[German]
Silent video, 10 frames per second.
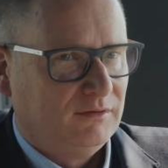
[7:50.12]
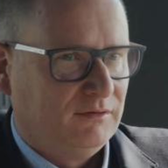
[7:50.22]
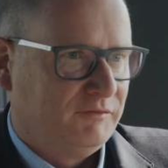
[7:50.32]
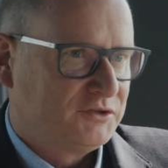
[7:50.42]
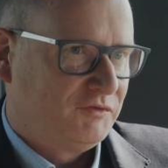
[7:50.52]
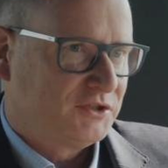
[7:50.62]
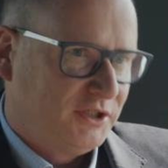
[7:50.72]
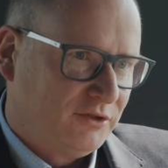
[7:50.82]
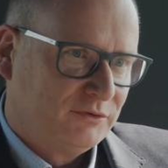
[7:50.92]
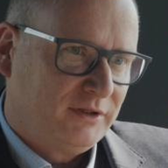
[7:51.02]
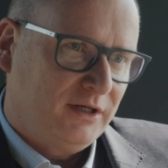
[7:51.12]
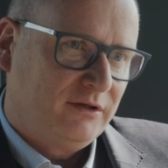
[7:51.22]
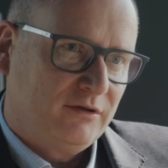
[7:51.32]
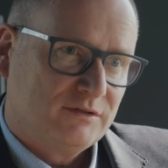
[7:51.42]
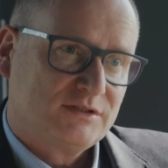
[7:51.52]
Und was verstehe ich unter
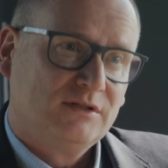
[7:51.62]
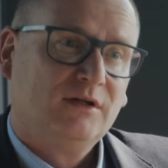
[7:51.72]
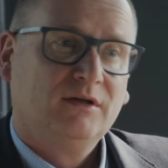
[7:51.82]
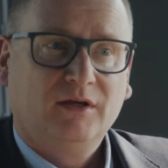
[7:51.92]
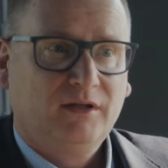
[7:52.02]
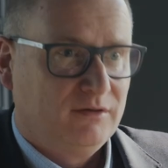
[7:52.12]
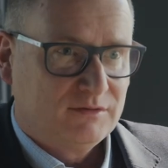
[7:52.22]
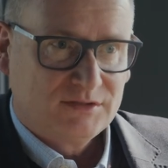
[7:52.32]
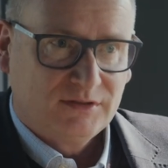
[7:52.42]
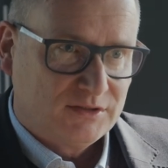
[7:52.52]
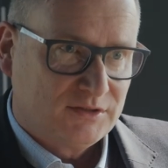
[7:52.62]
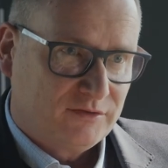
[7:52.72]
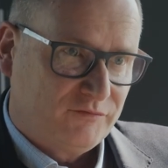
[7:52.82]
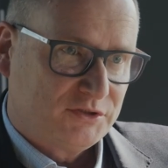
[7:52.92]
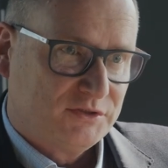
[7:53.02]
Add-ons? Add-ons sind also
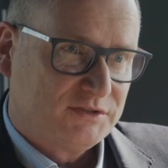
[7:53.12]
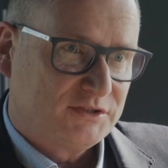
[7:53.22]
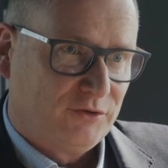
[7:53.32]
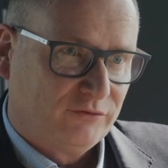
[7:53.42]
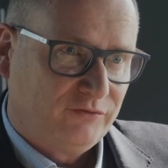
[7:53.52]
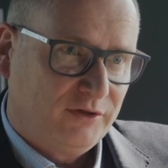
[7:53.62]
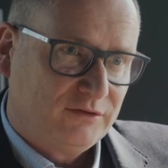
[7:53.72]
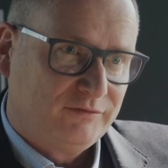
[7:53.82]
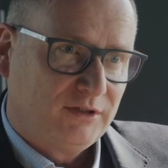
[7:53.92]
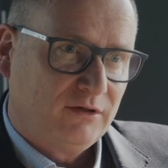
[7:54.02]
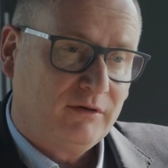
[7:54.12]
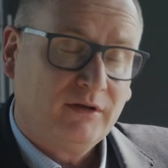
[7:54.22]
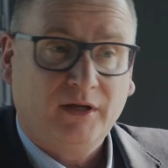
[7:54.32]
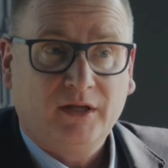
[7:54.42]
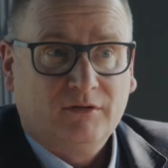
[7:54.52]
verschiedenste Softwareentwicklungen.
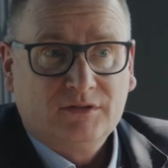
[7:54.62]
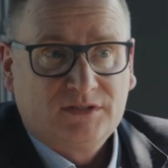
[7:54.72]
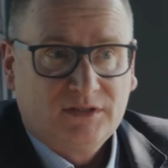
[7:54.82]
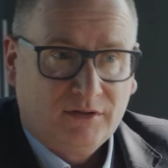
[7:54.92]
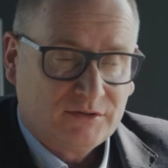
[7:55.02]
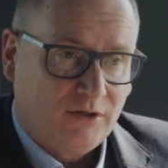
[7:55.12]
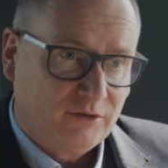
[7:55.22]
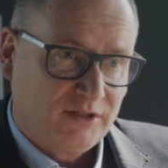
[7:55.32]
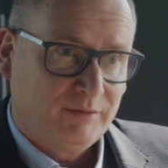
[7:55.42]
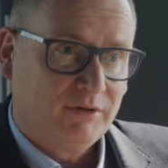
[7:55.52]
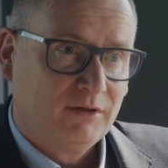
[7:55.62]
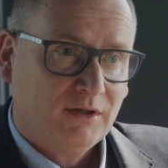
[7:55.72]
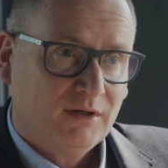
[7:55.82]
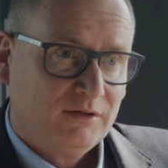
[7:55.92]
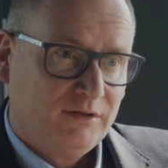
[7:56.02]
Add-ons sind also auch Themen,
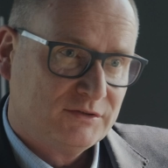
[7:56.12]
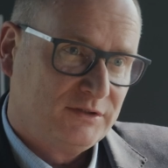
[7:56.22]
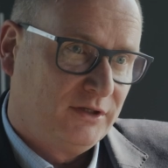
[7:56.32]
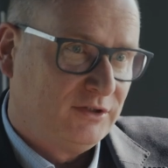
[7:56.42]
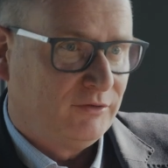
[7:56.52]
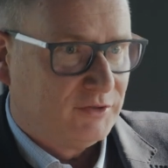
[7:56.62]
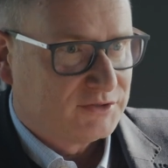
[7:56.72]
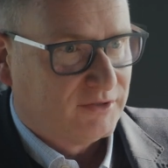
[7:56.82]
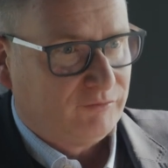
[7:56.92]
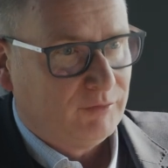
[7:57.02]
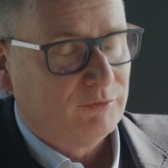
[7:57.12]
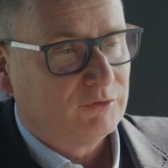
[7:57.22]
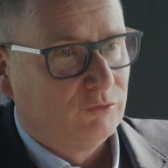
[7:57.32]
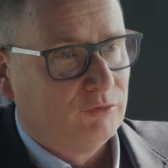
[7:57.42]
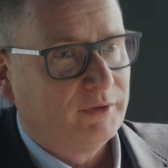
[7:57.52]
die uns in Richtung Industrie
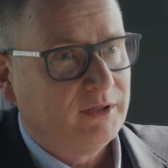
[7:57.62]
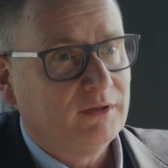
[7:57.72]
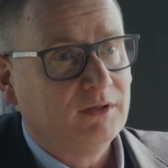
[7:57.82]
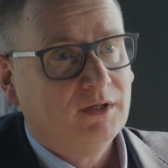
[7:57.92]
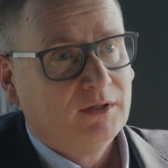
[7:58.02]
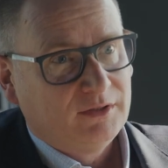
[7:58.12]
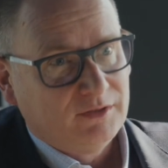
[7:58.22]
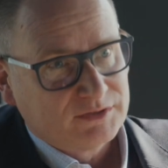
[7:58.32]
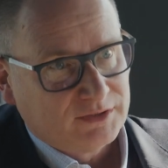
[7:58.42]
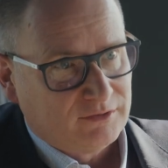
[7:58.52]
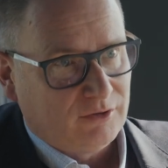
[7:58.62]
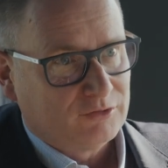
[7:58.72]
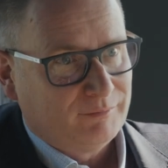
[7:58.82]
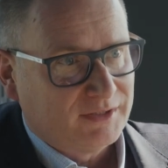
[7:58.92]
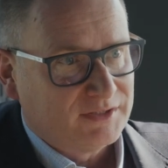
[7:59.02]
4.0 bringen, die uns Richtung
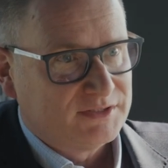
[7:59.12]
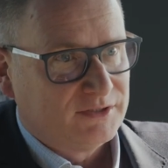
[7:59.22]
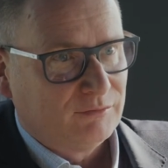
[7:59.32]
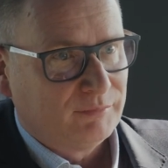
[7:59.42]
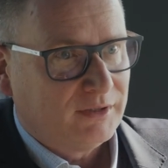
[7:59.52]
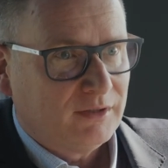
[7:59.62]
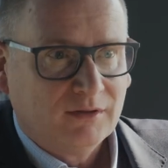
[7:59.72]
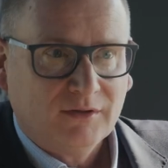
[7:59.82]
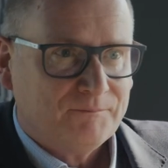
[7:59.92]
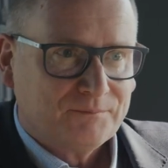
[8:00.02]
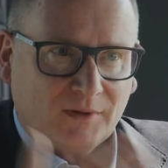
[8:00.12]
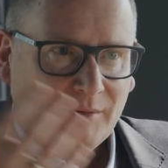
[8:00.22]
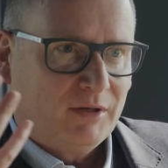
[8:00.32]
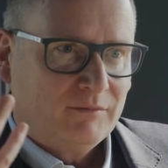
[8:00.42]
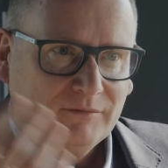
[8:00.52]
Automatisierung bringen. Ich
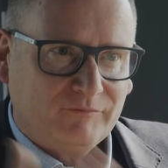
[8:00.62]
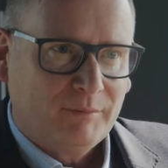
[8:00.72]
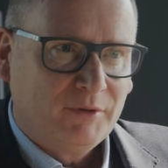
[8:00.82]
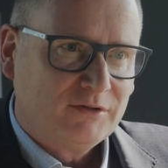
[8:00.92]
meine, wenn man